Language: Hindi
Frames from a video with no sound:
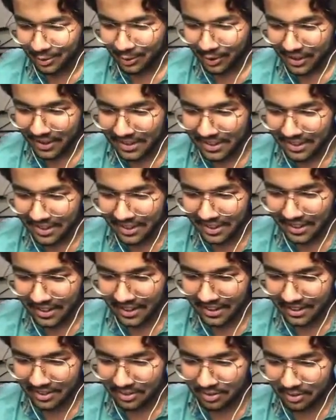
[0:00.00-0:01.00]
धोखा दे रहा
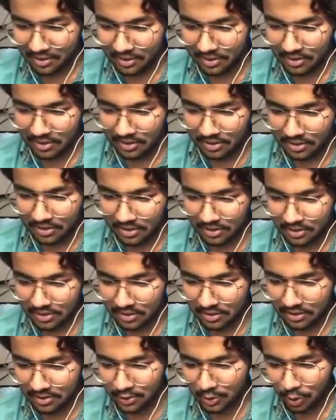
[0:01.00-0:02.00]
है यार ये तो
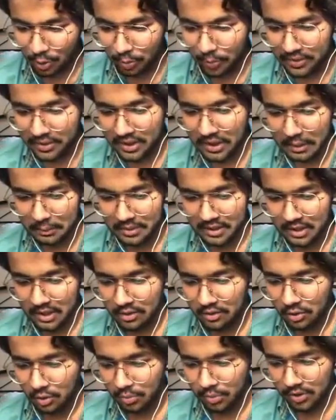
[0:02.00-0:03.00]
जो पतले
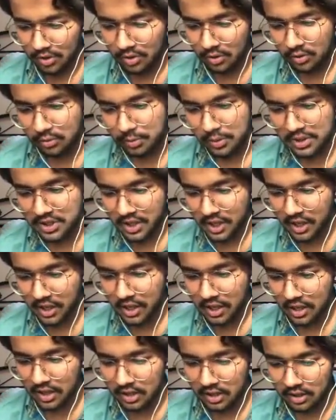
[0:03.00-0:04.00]
पतले जॉम्बीज हैं उन पर
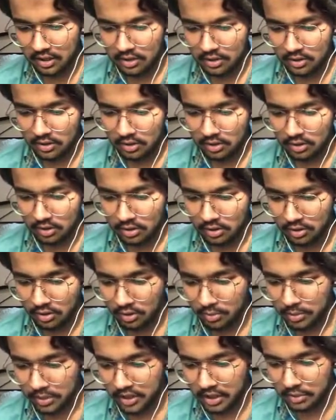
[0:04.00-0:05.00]
चढ़ रहा है ये
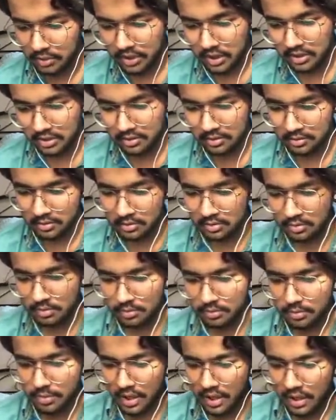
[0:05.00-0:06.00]
और बड़े बड़े
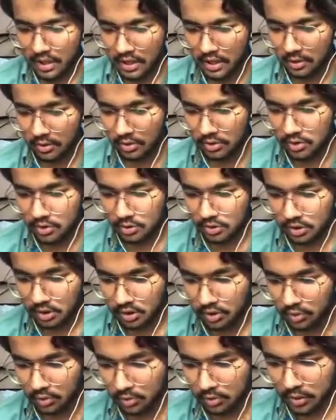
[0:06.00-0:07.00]
भाग रहे हैं उन्हें
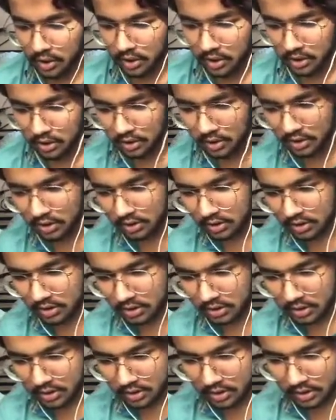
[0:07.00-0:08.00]
छोड़ के ओ भाई
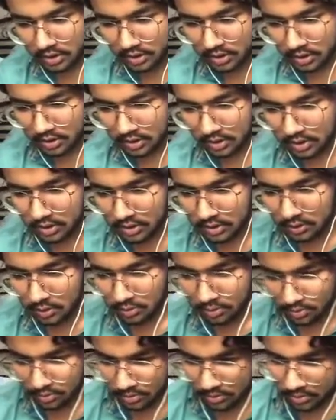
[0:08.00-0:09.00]

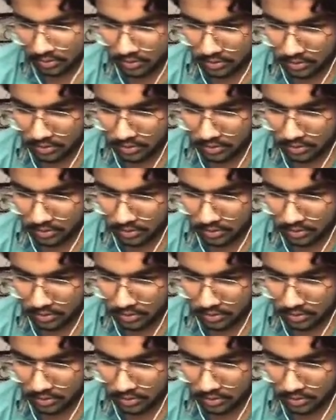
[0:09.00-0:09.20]
ये तो